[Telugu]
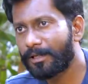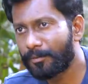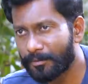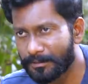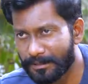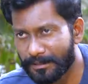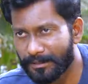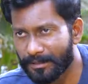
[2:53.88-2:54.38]
నాకు
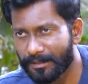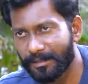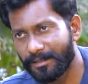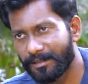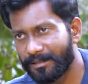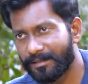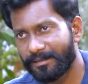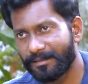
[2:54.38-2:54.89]
చిన్న
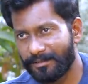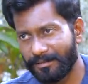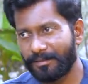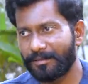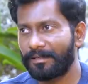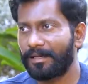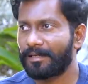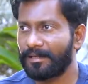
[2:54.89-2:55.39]

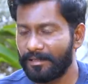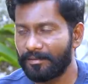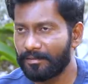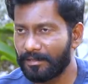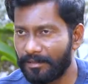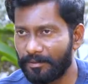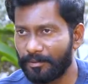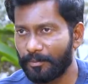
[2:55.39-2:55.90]
నాకు ఏం
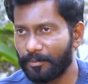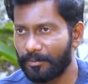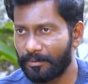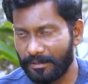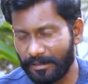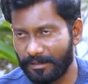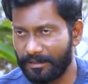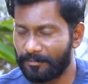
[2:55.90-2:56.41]
తెలీదు
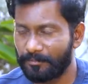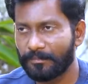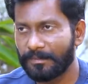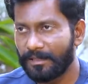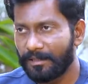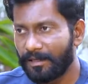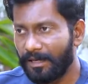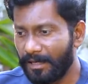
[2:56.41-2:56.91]
అంటే
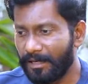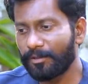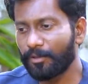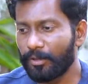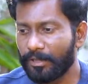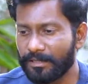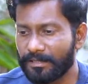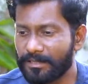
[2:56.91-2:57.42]

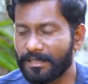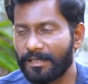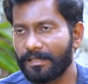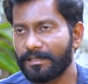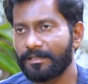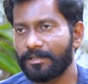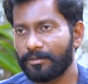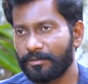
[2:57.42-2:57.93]
అలాంటి
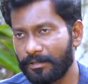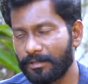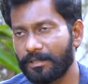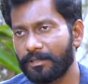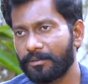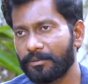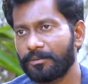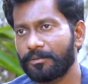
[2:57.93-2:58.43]
ఇచ్చేసారంటే చిరంజీవి గారు